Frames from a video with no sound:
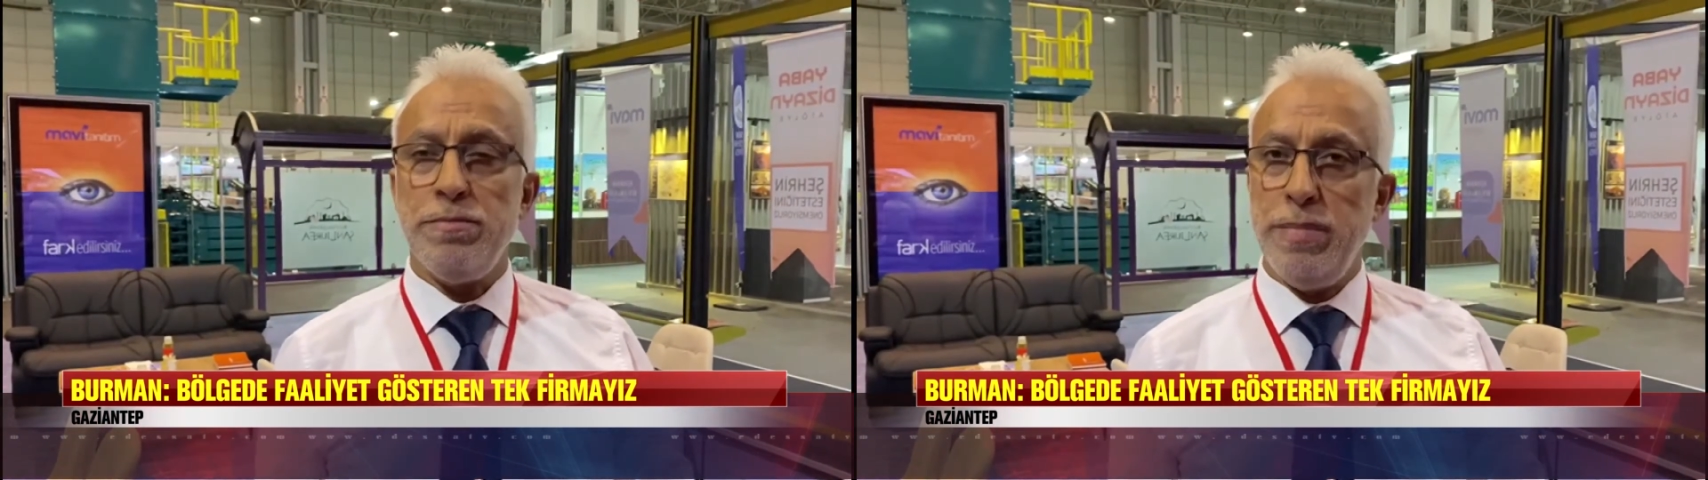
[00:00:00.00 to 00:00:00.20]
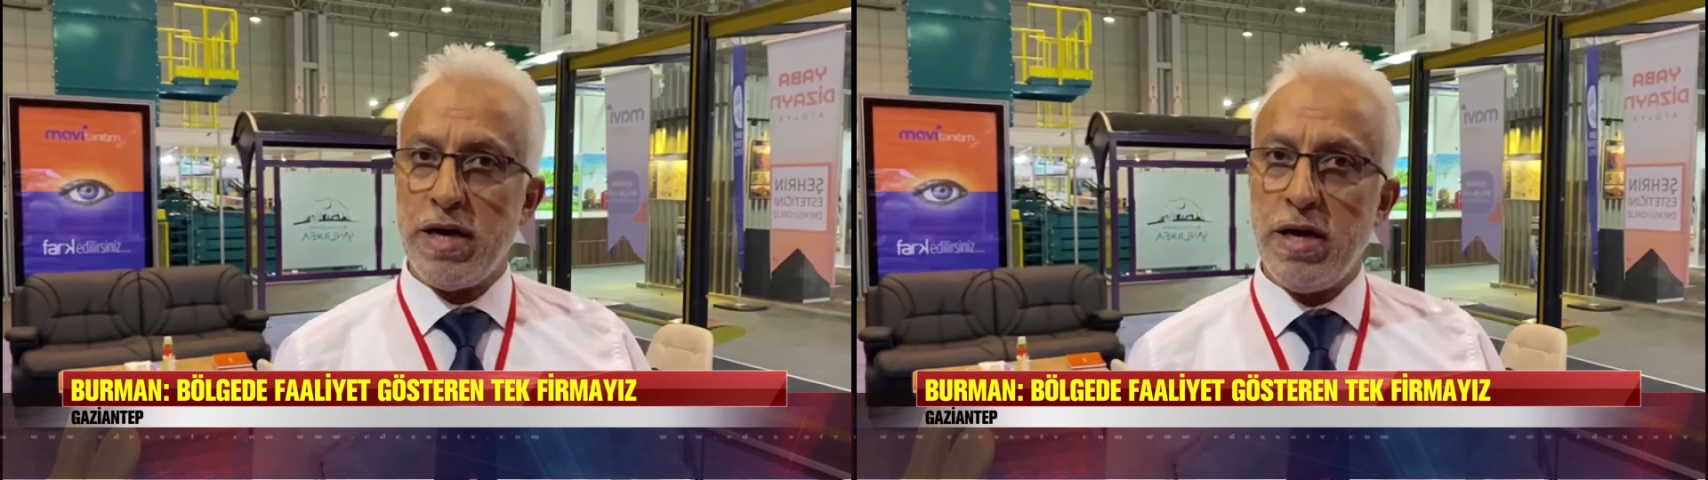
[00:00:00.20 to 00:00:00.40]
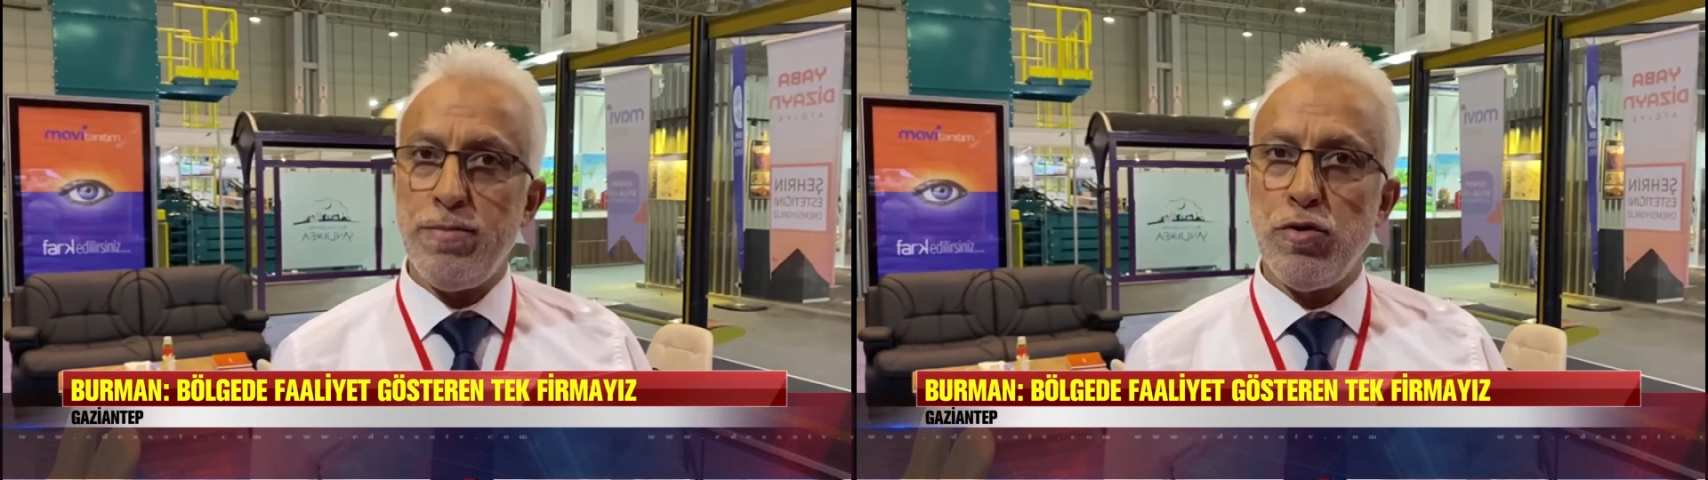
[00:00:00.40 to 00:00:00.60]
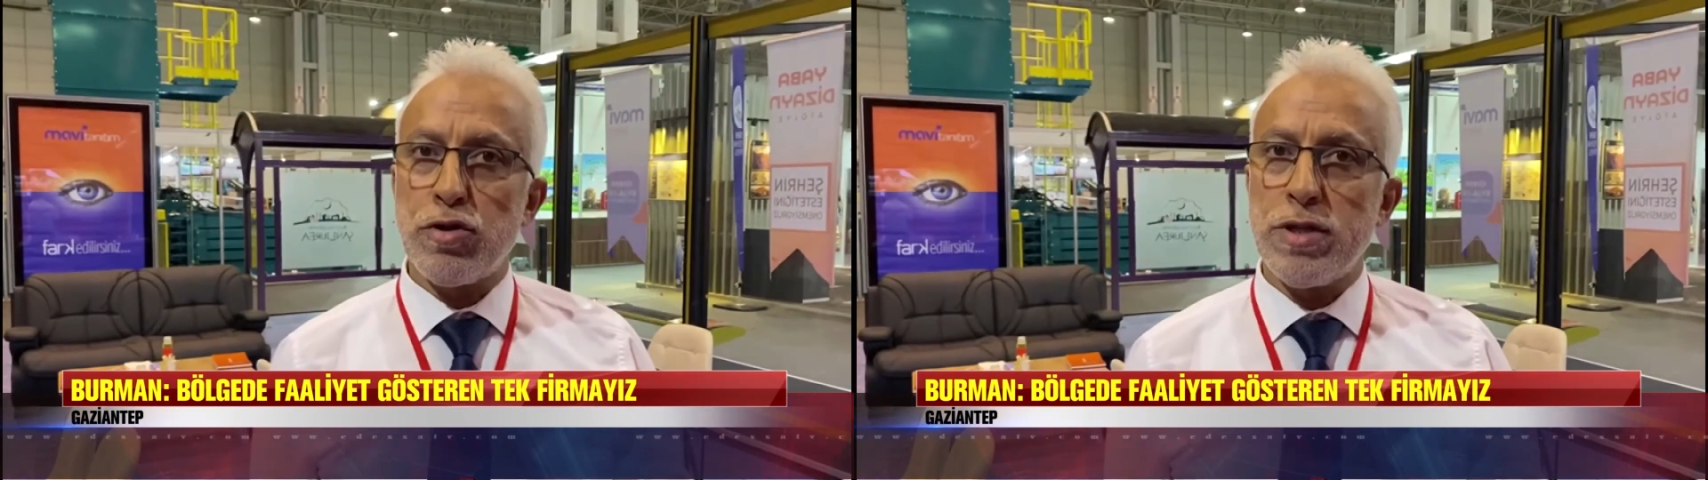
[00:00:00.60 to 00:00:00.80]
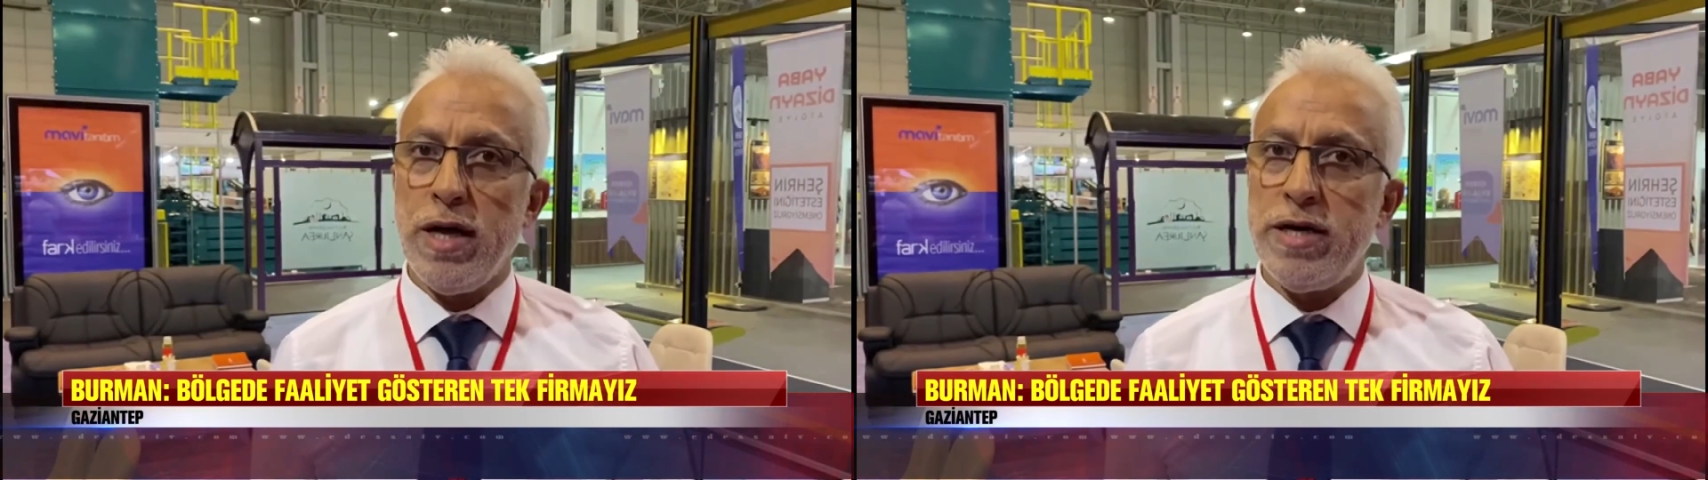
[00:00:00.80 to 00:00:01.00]

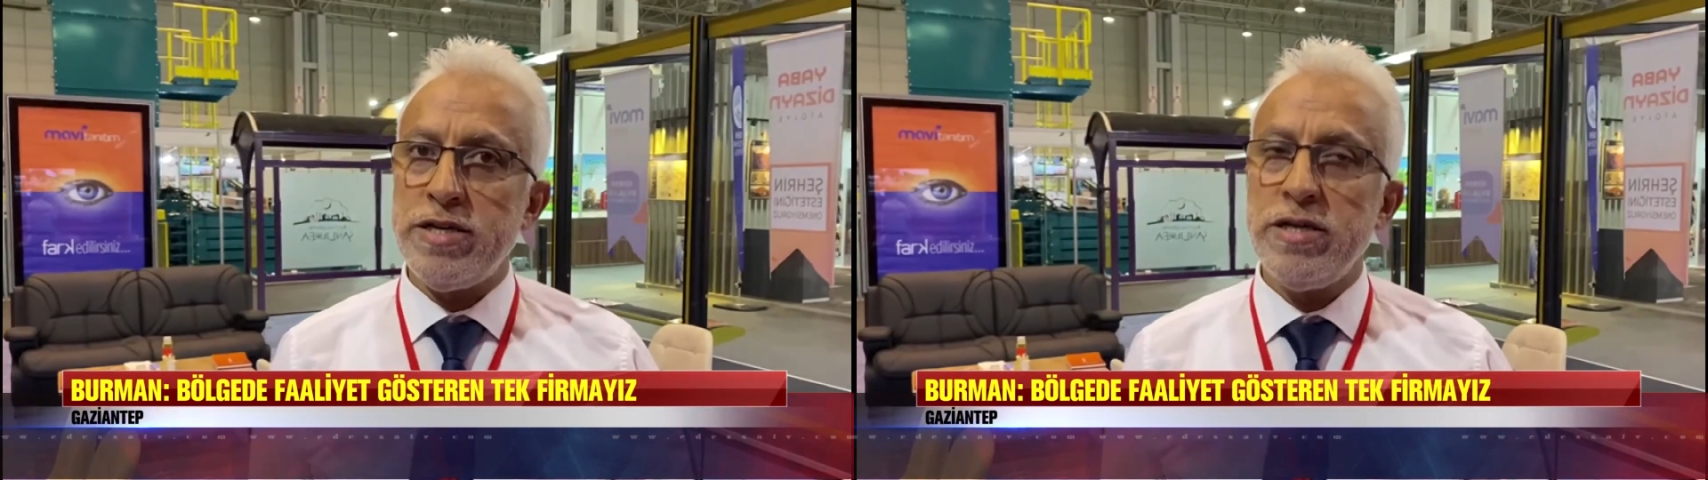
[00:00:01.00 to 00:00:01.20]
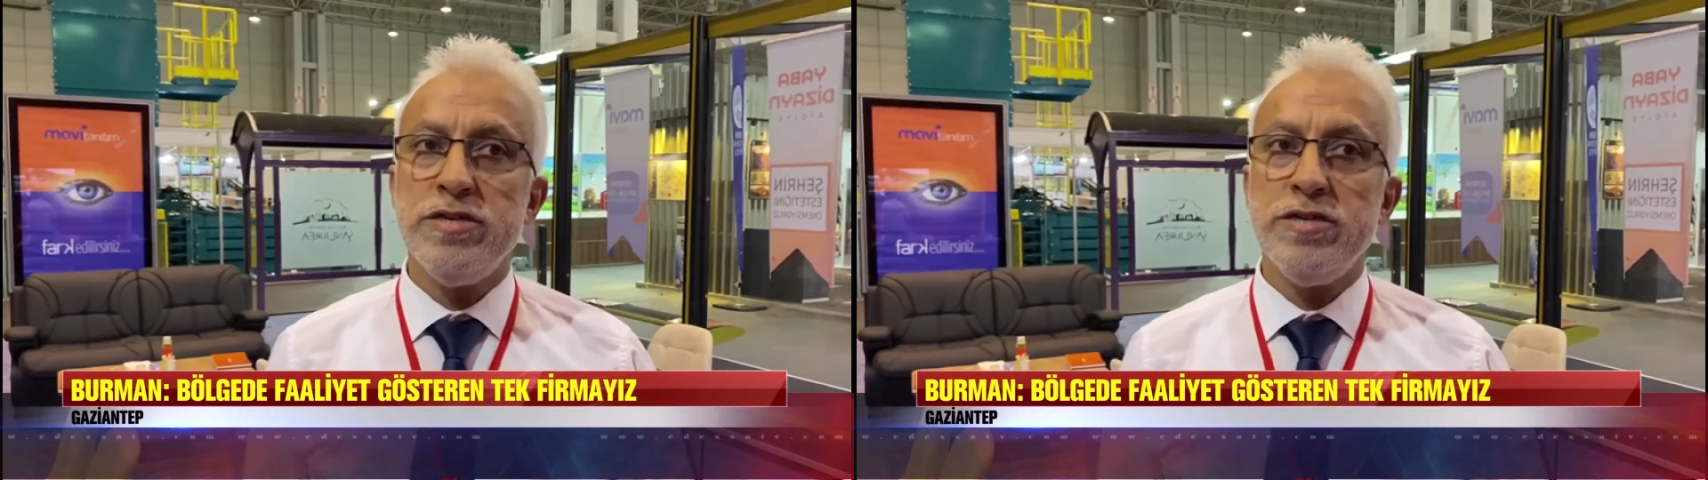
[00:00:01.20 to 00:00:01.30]
megaboardlar,